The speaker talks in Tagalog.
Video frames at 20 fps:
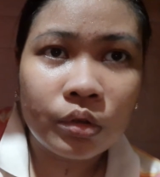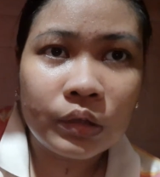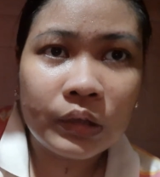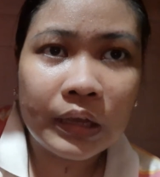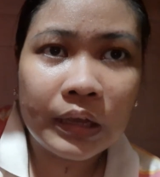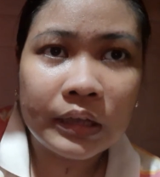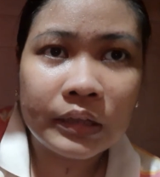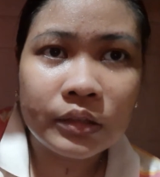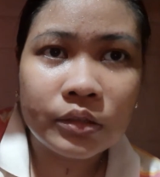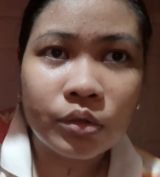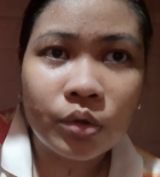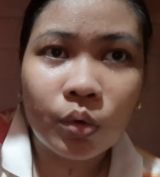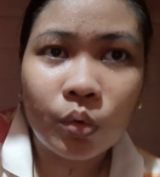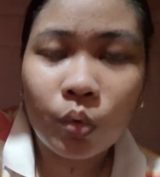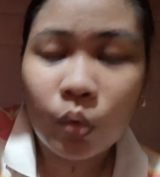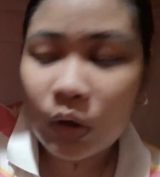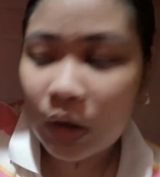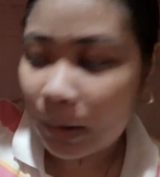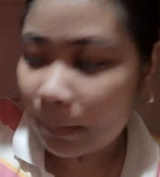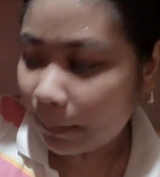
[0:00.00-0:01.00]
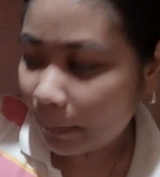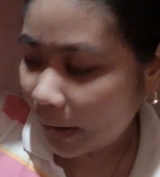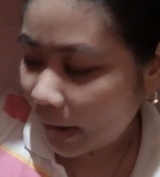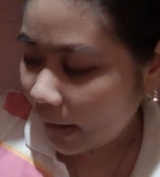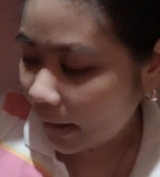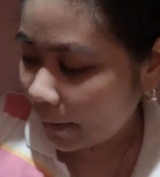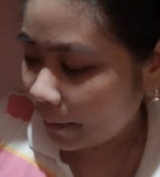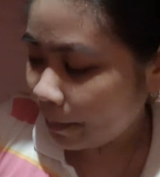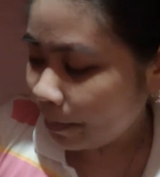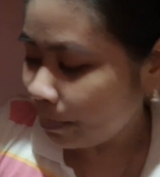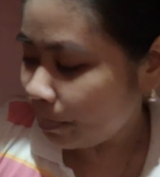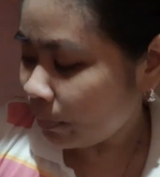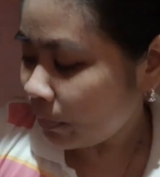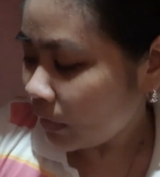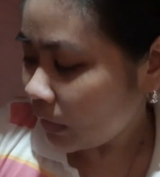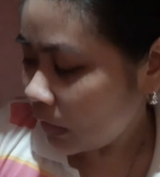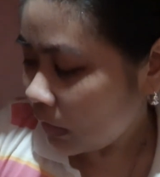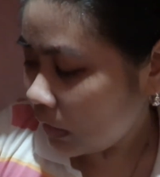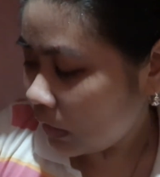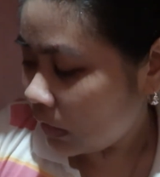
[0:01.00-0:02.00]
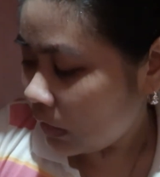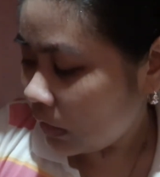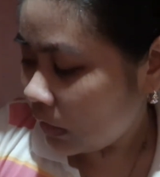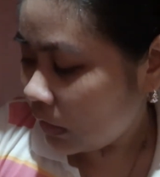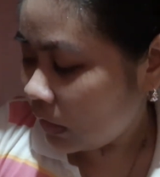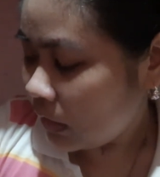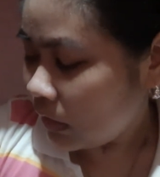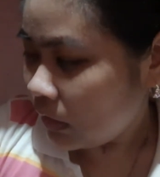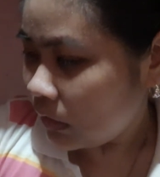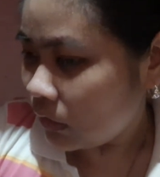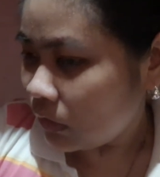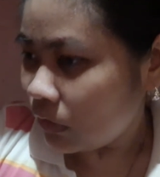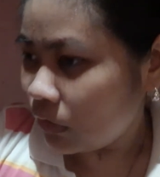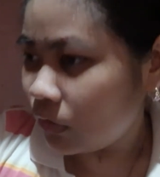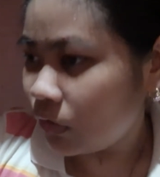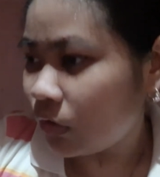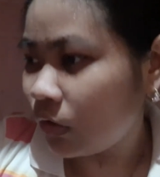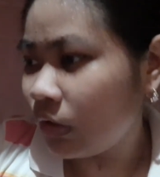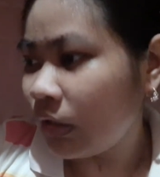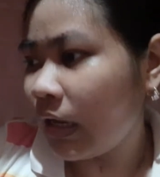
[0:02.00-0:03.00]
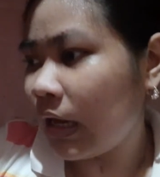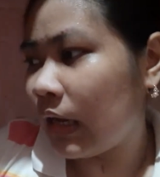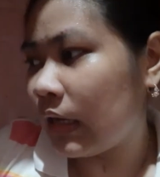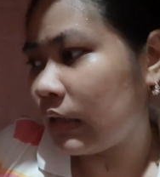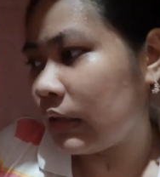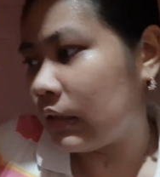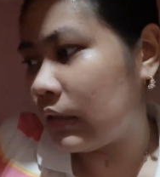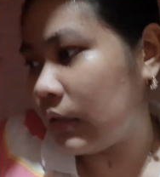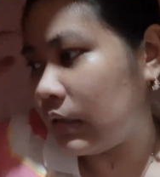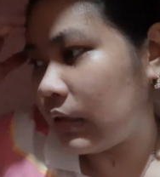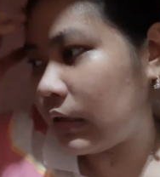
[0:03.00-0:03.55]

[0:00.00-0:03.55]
Yan, so kulang pa. So yan,